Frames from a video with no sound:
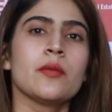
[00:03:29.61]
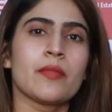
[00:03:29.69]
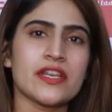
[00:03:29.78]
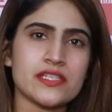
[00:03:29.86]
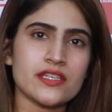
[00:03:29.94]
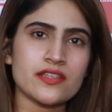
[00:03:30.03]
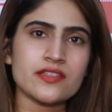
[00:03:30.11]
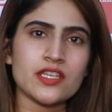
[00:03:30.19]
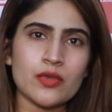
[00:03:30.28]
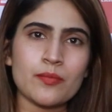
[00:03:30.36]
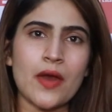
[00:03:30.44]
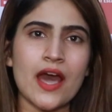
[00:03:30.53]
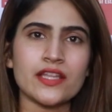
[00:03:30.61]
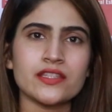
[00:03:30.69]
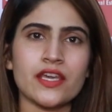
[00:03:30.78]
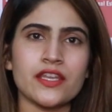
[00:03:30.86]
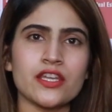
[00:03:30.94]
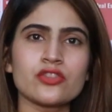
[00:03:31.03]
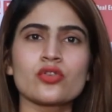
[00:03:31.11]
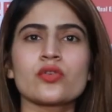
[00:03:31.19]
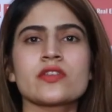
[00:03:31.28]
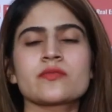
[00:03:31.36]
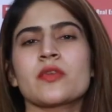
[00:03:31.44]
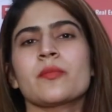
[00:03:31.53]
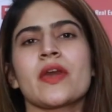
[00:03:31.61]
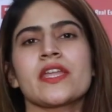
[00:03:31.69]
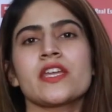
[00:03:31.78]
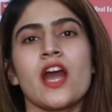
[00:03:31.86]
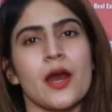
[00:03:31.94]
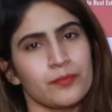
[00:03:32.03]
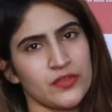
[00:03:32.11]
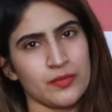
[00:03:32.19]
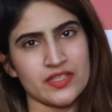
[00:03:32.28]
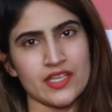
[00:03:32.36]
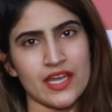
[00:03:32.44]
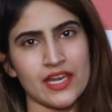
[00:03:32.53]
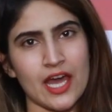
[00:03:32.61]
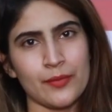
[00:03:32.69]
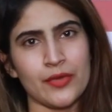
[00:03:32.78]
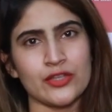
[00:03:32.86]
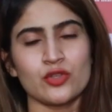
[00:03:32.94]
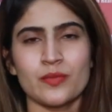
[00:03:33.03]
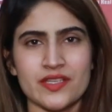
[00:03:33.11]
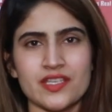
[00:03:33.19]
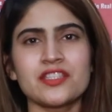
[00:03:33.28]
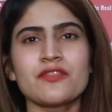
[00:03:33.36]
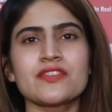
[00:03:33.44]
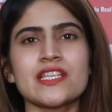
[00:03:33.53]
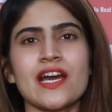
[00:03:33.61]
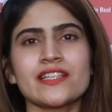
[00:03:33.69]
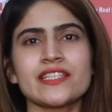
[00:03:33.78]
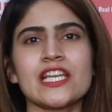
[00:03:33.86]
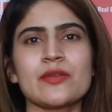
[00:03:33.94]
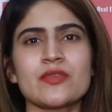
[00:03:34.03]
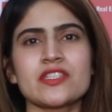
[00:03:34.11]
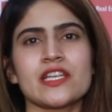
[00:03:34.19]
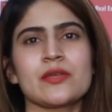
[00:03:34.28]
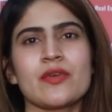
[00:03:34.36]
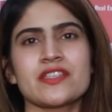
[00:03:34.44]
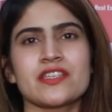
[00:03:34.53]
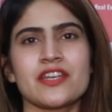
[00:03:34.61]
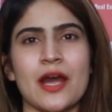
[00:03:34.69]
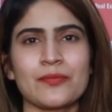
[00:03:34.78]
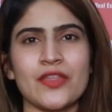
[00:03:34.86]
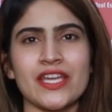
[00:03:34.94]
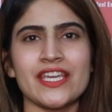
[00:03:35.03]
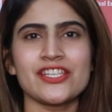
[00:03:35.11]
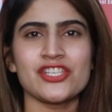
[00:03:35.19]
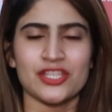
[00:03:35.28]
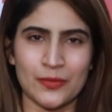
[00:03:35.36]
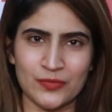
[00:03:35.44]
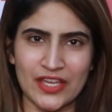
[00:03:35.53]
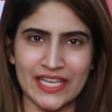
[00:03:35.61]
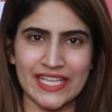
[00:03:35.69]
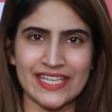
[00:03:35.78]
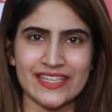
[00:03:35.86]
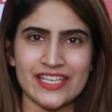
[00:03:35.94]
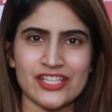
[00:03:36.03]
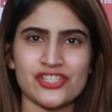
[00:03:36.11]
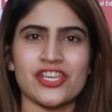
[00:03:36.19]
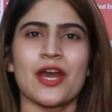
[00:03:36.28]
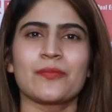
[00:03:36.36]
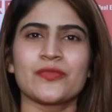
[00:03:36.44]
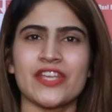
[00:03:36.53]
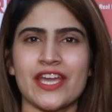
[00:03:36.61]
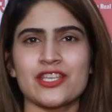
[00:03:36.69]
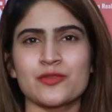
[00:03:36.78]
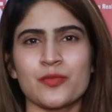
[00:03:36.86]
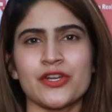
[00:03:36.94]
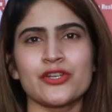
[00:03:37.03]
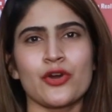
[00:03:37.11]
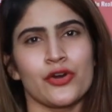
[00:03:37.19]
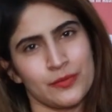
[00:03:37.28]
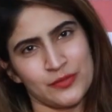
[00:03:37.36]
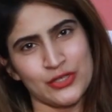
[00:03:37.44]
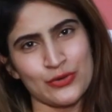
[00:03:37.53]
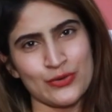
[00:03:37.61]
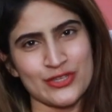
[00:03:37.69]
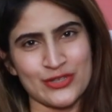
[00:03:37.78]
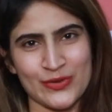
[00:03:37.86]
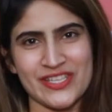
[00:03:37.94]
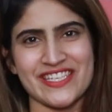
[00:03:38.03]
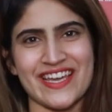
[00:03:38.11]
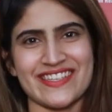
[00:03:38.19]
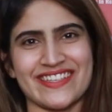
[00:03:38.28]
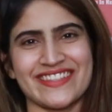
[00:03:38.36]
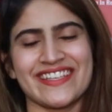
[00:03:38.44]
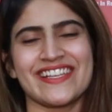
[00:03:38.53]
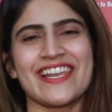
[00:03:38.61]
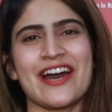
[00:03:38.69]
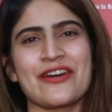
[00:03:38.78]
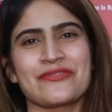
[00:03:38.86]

मेंटेनेंस की भी बात करें तो इसमें बहरिया अपनी मिसाल आप है तो मज़ीद तफसीत के लिए मिस सलीमा से रबता कीजिए तब तक के लिए दीजिए अपनी एक्सपर्ट और अपनी होस्ट को इजाज़त अल्लाह